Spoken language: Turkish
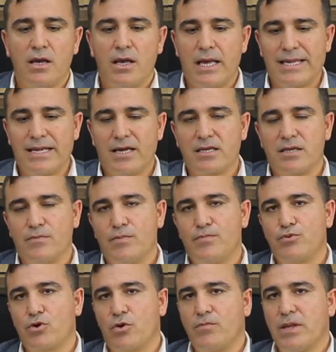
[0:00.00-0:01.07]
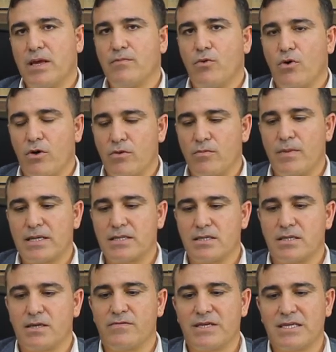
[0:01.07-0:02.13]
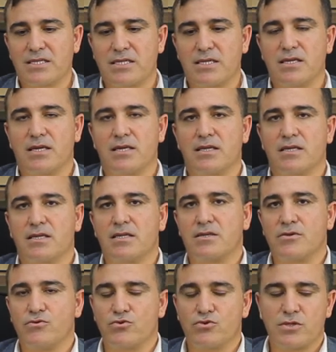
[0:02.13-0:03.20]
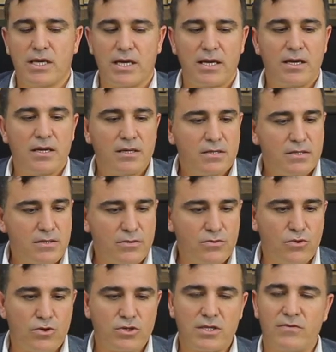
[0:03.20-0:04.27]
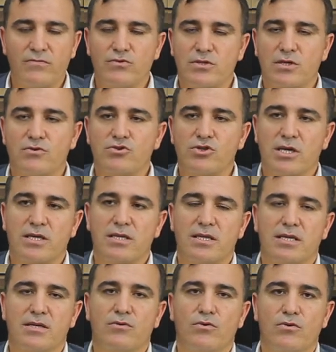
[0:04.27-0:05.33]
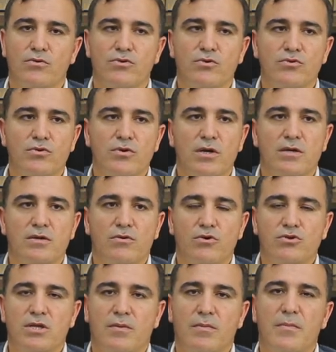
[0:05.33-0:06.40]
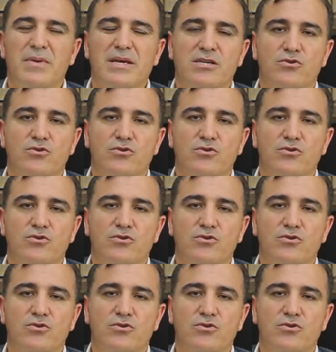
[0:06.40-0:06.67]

Herhangi bir problem olmadığında vericiyle ilgili ki %90 üzeri e, o şekilde oluyor. Ortalama 5.